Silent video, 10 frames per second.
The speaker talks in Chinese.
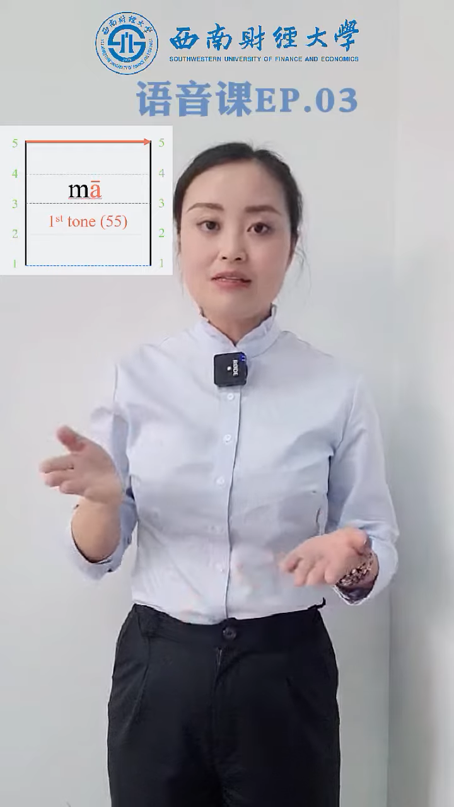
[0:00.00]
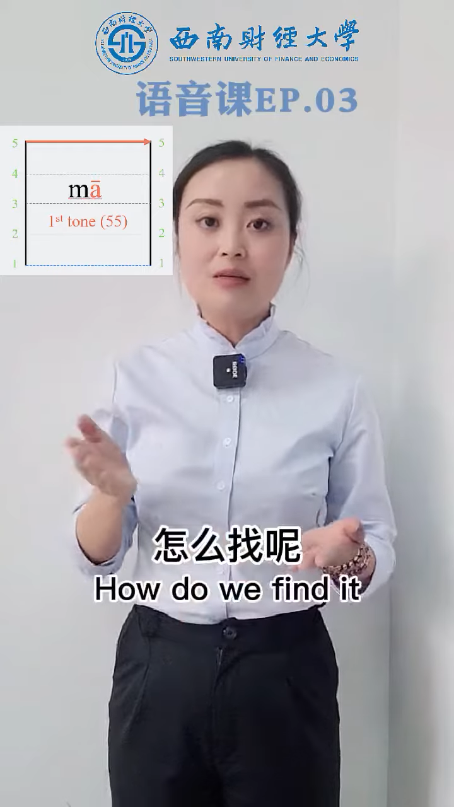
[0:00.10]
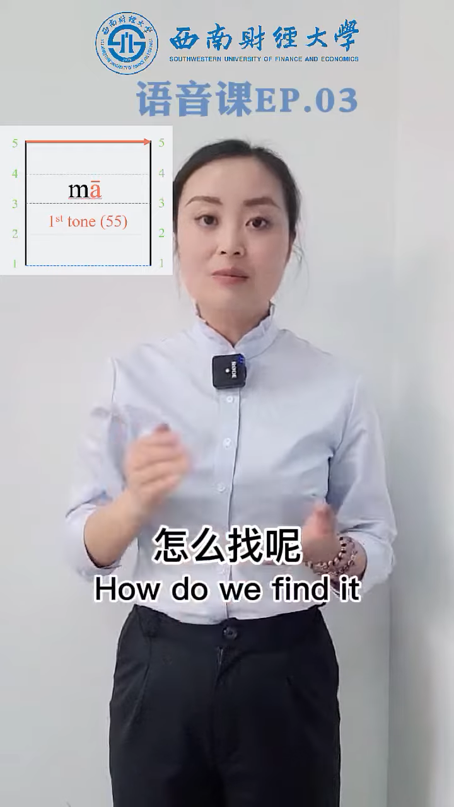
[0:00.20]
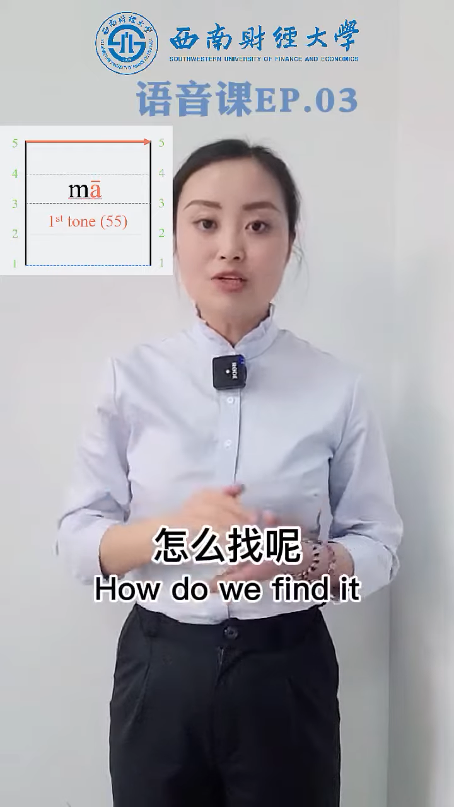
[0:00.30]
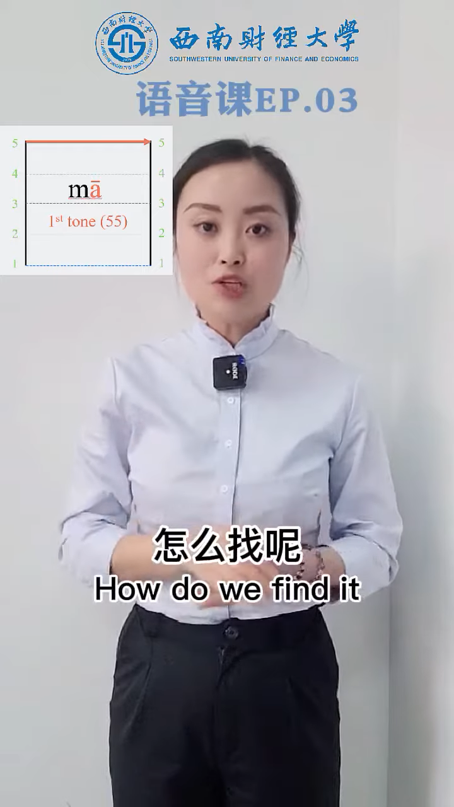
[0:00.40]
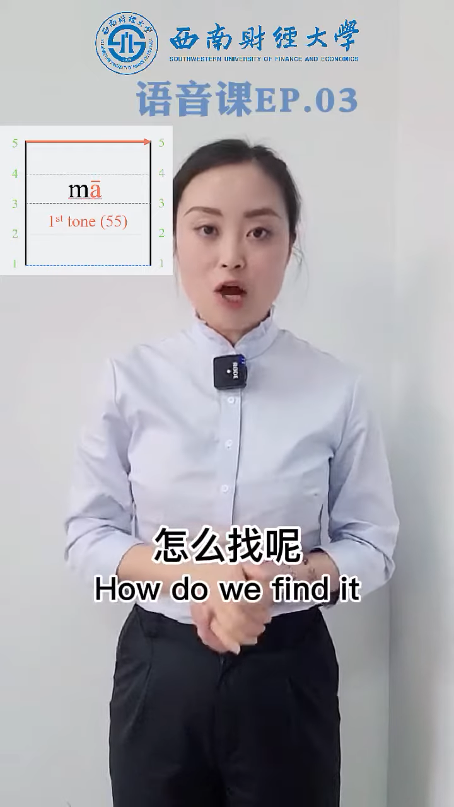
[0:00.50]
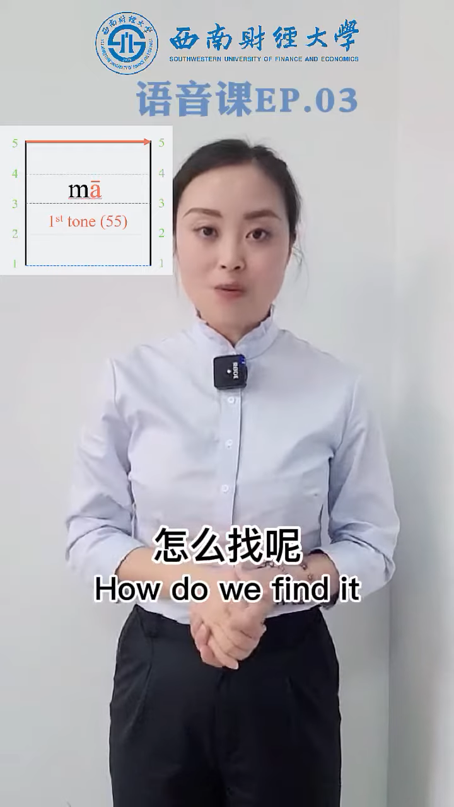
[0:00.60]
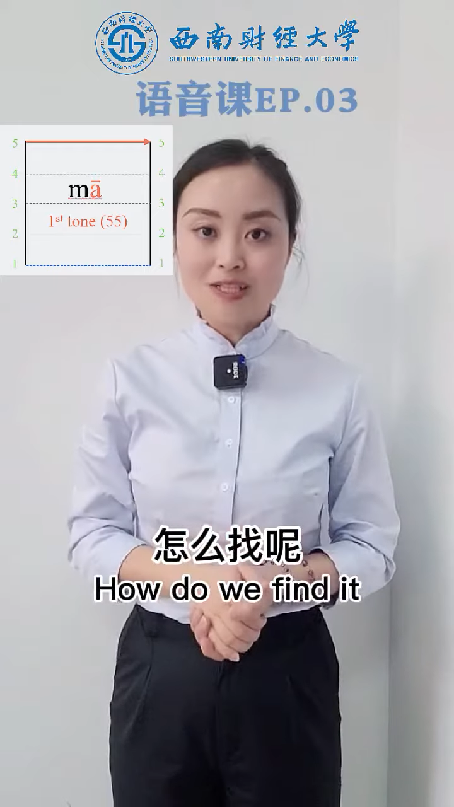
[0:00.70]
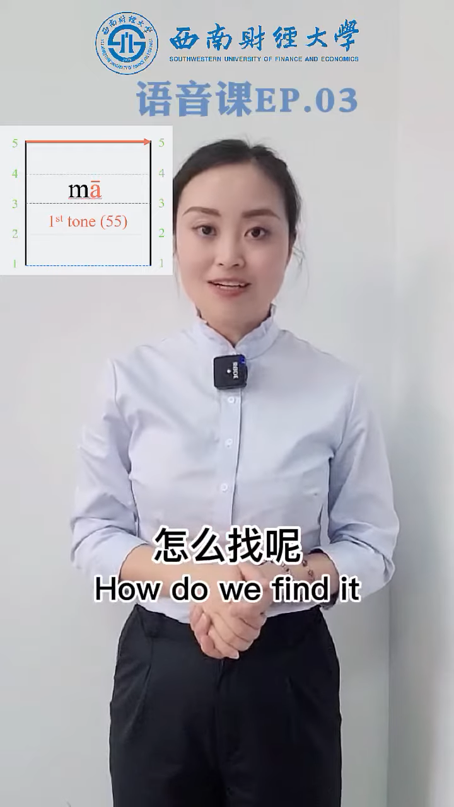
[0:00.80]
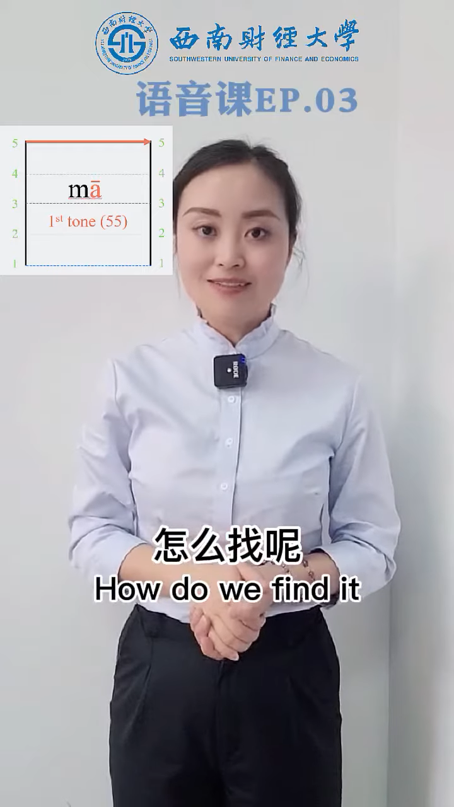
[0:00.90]
怎么
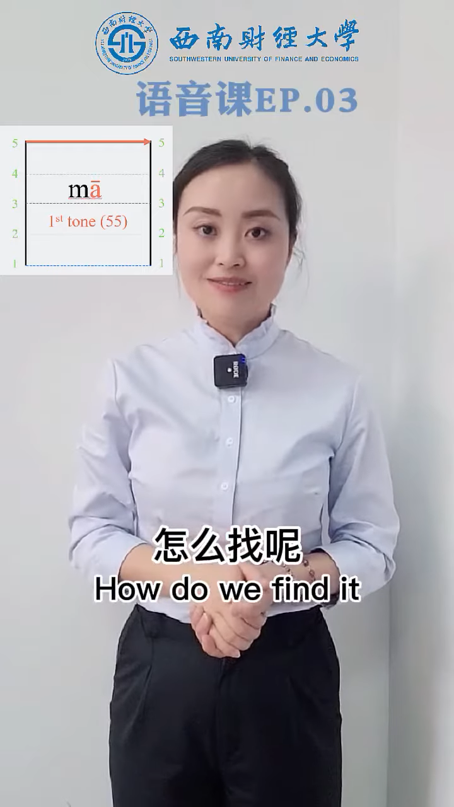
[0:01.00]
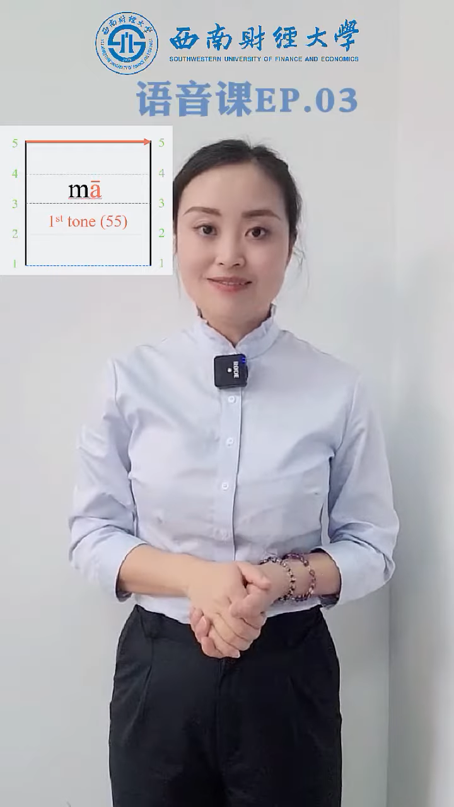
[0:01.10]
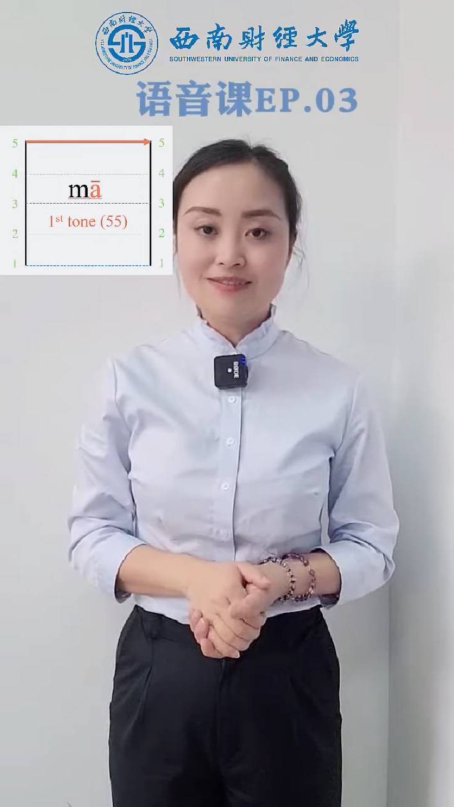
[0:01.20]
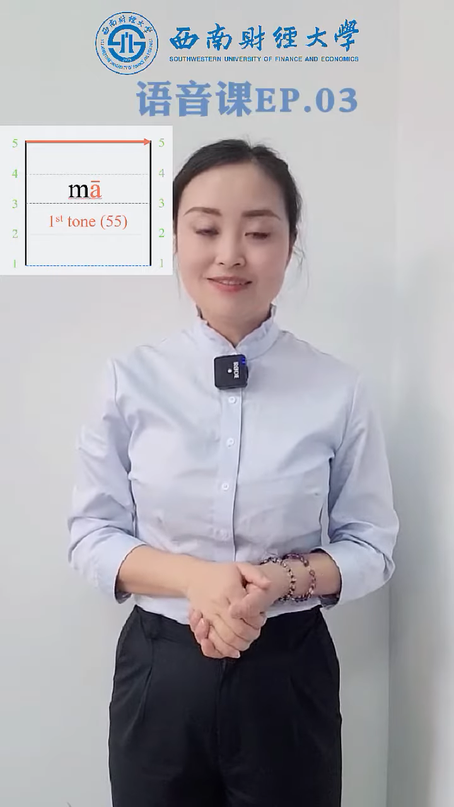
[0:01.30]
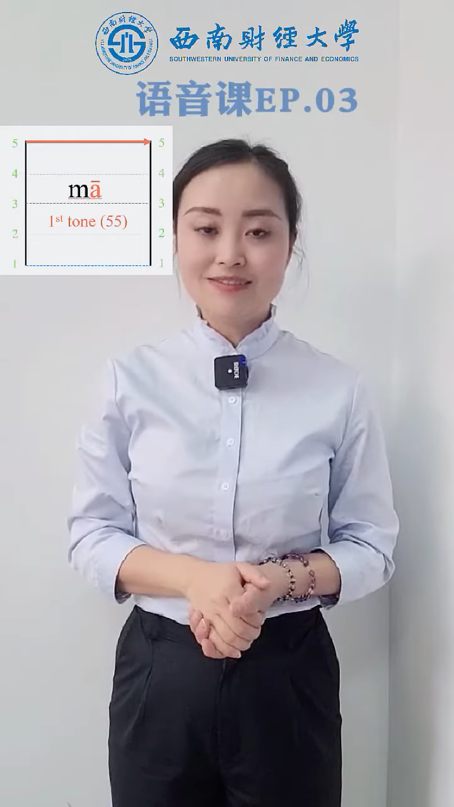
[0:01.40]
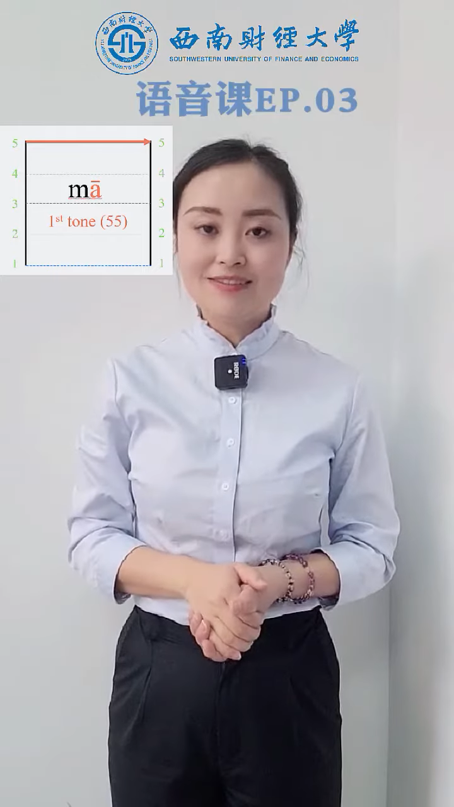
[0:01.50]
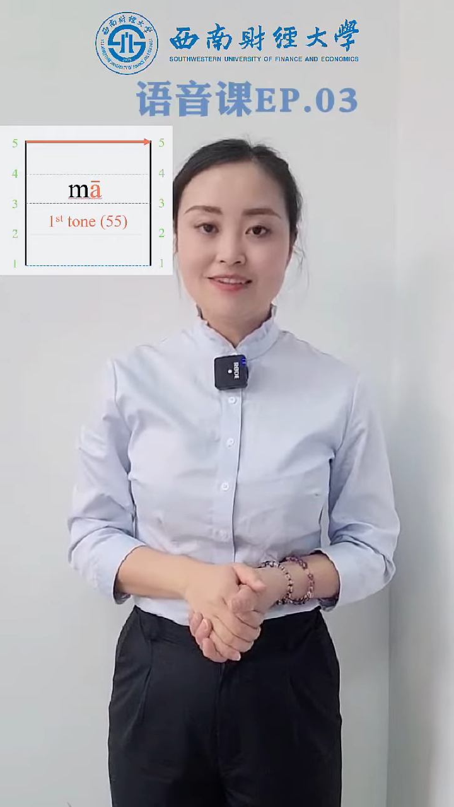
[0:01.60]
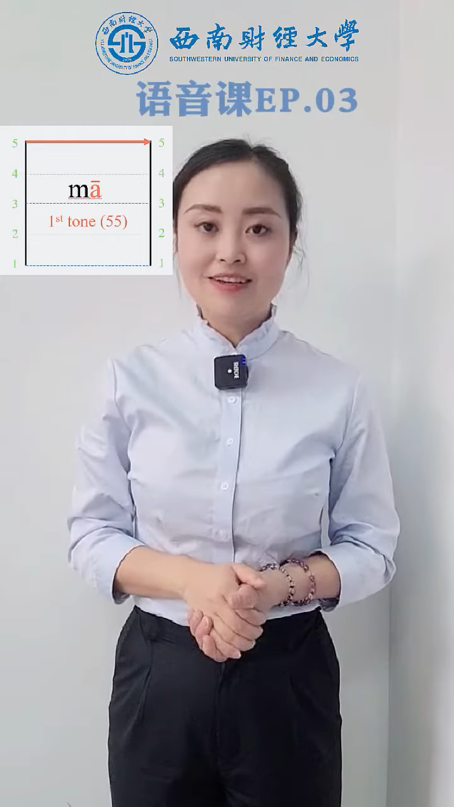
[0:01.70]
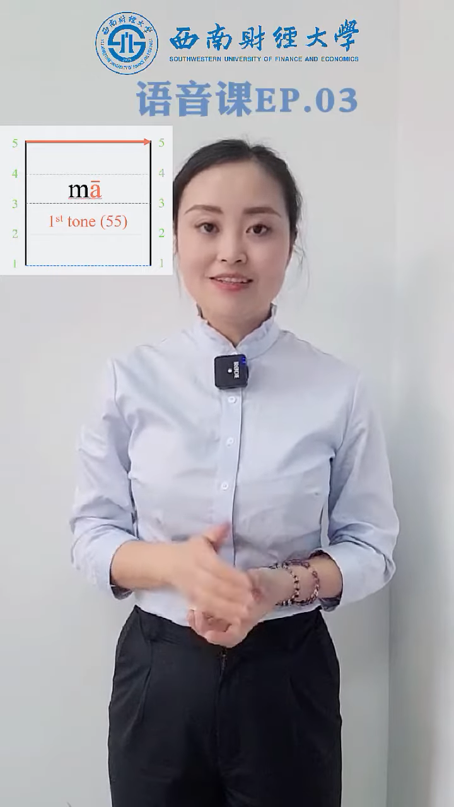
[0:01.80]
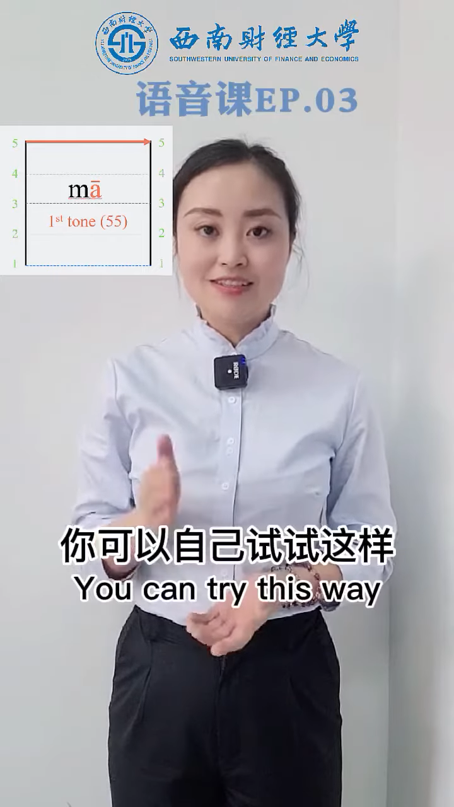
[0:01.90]
找呢？
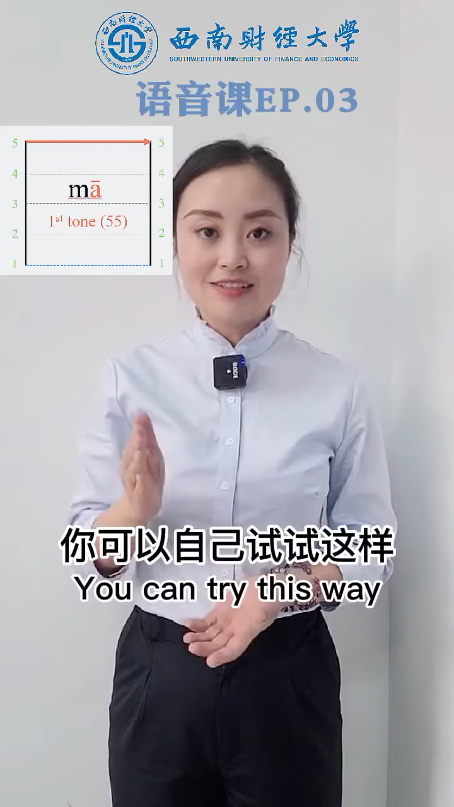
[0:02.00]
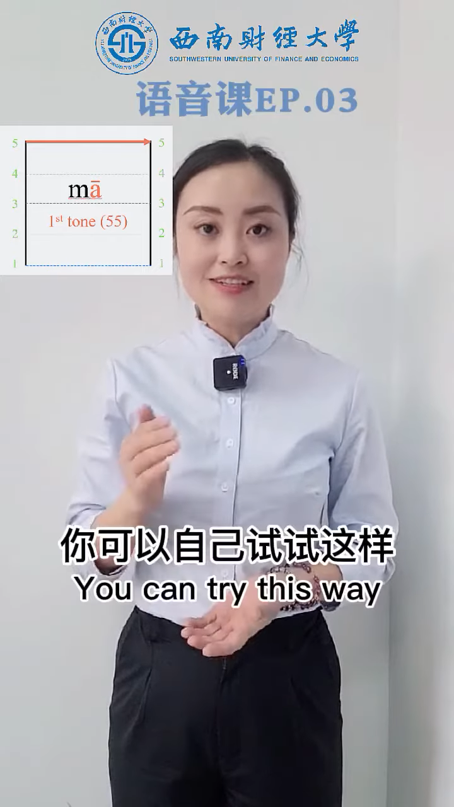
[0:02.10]
你